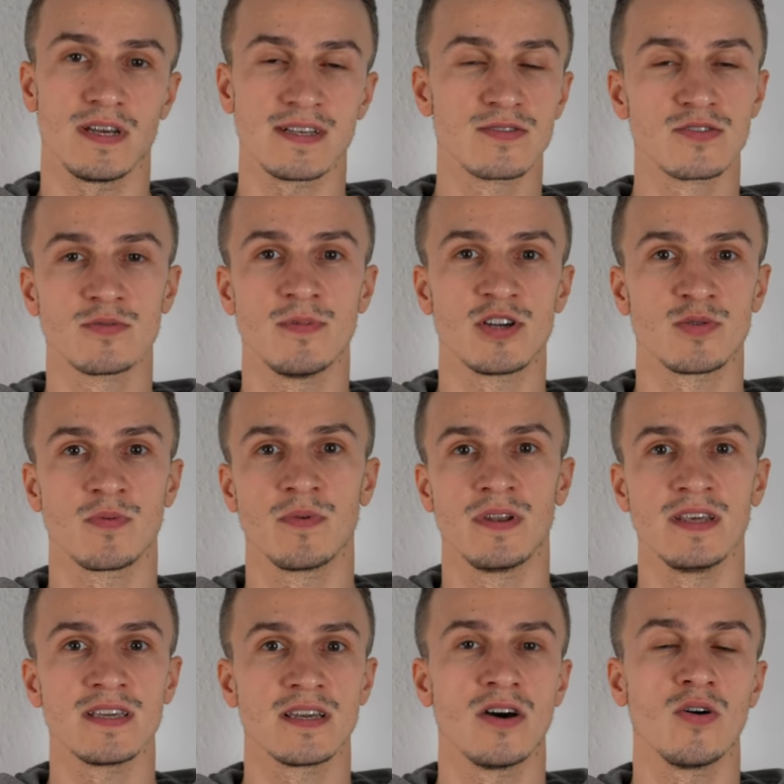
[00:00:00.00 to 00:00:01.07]
Also zum Beispiel
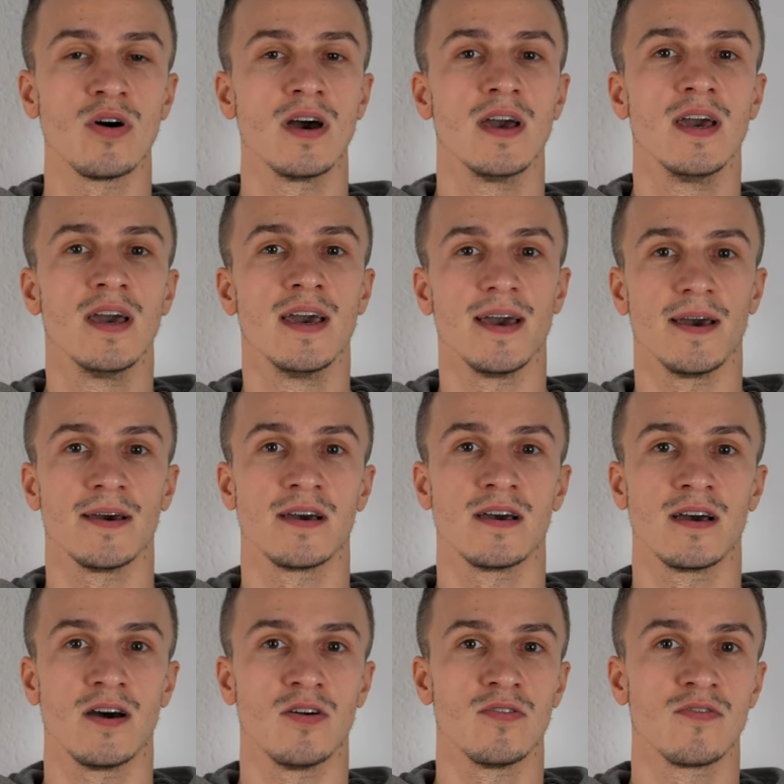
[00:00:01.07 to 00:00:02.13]
bin ich auch äh,
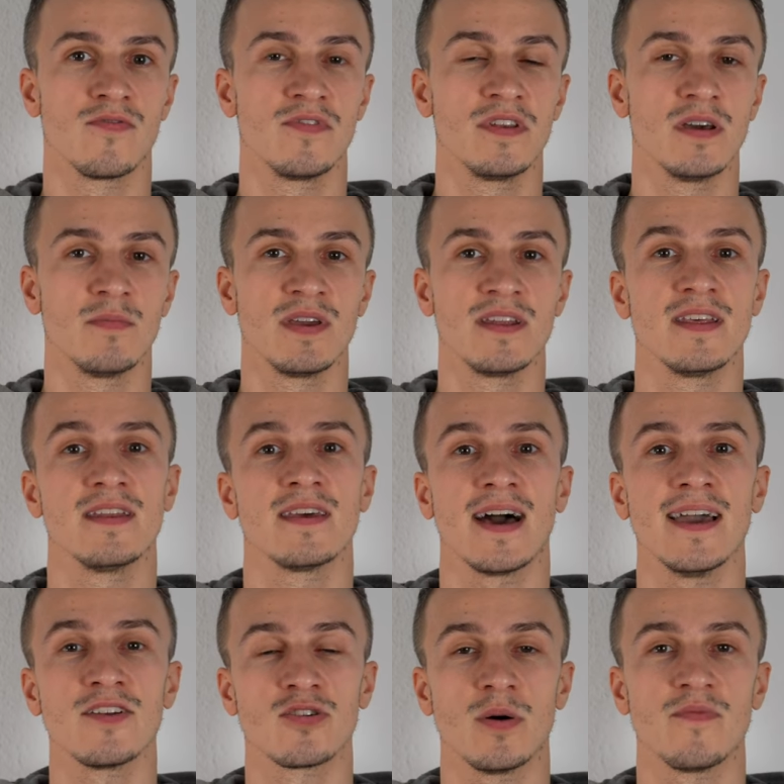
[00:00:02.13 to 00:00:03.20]
auf Vitamin
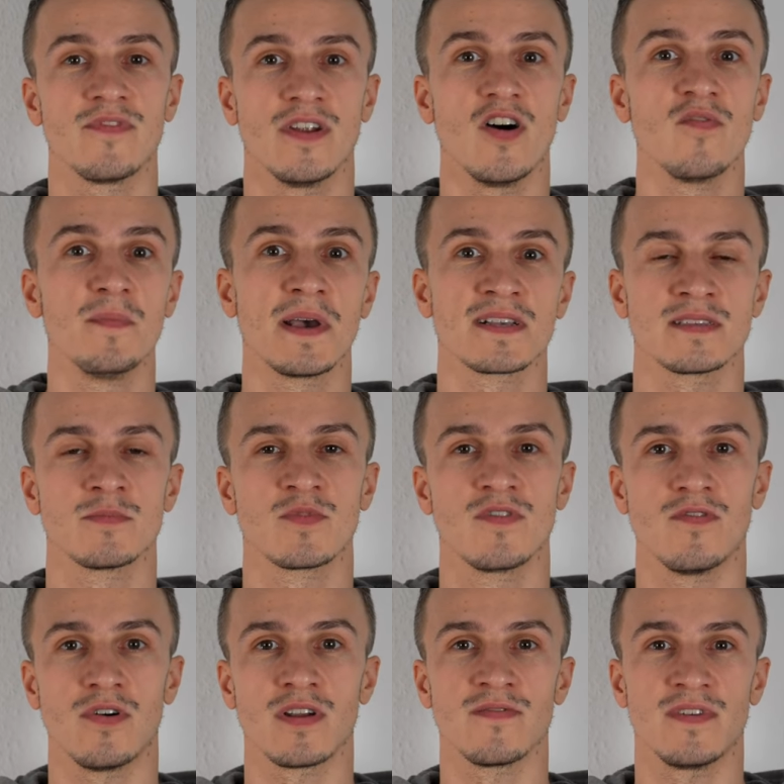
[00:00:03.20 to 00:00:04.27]
D3-Tropfen aufmerksam
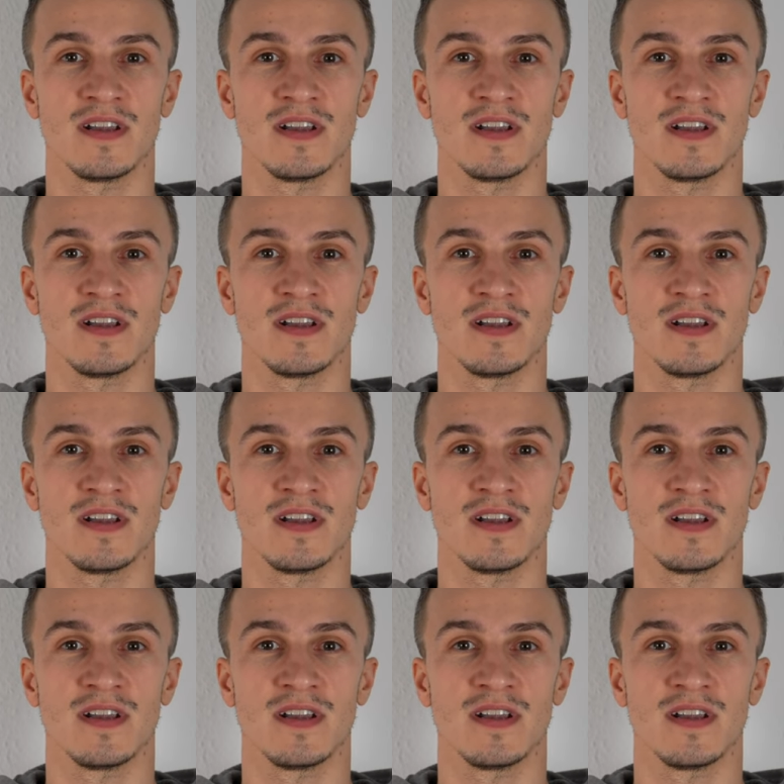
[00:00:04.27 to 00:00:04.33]
geworden,